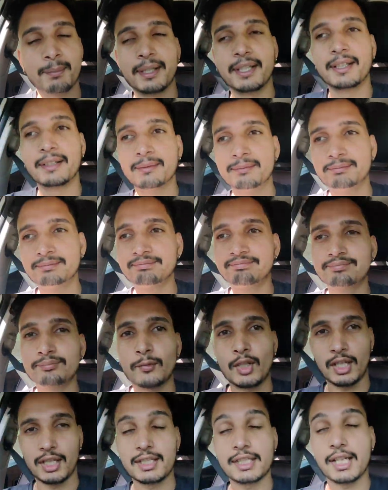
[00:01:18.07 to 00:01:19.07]
घर पे
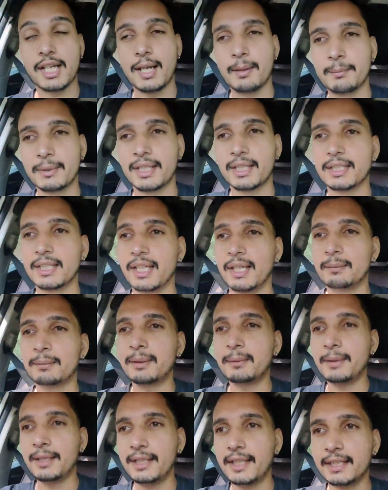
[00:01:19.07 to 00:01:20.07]
ऐसे काम करता है
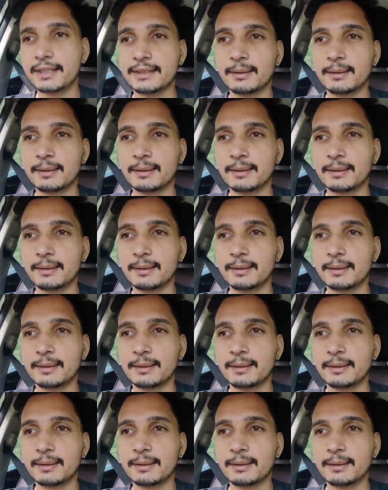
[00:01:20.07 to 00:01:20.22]
आपका भाई